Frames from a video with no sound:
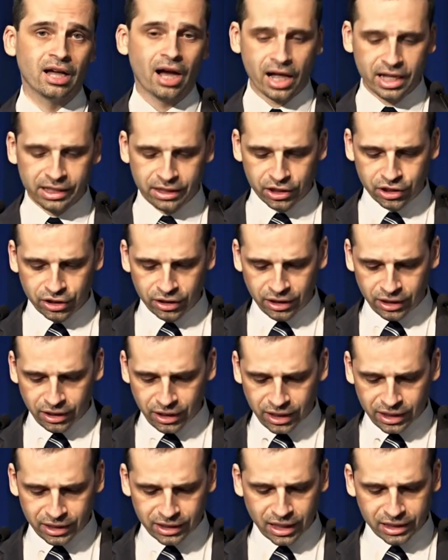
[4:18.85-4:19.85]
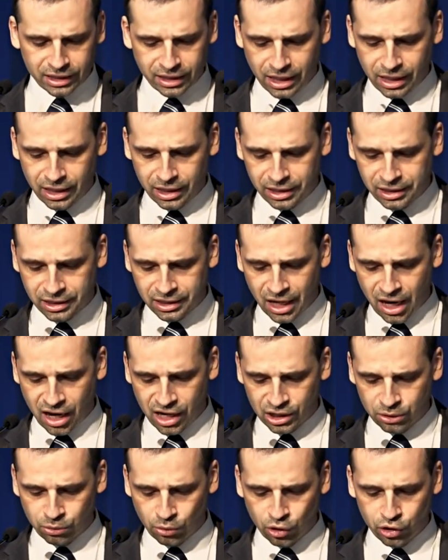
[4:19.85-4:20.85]
ale też i inne
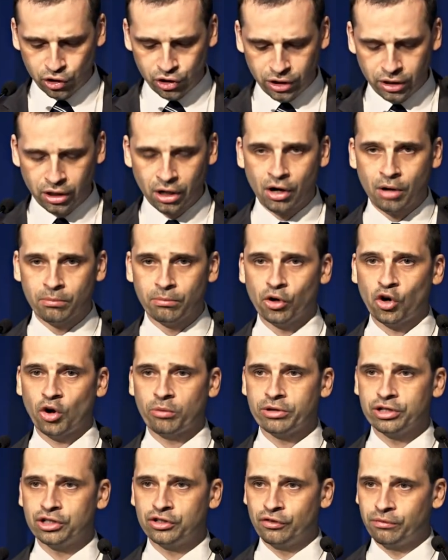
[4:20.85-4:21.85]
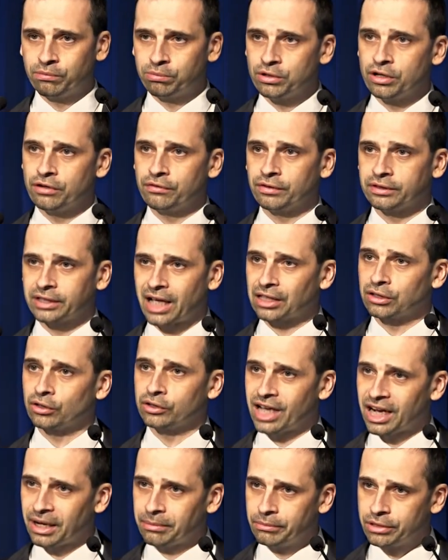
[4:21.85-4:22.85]
zaszłości mogą mieć wpływ na to,
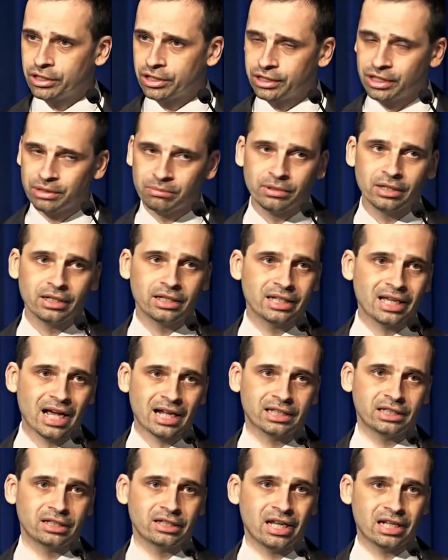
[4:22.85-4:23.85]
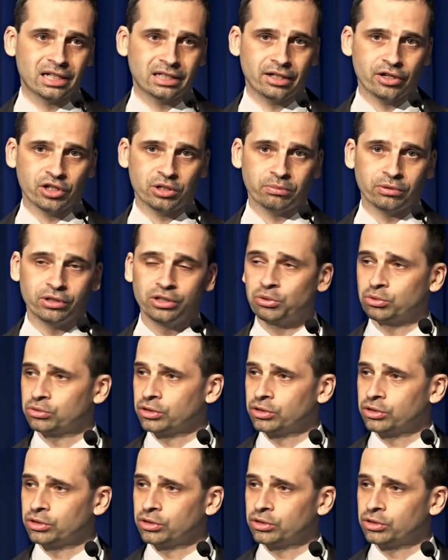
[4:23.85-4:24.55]
jak myślimy i jacy jesteśmy.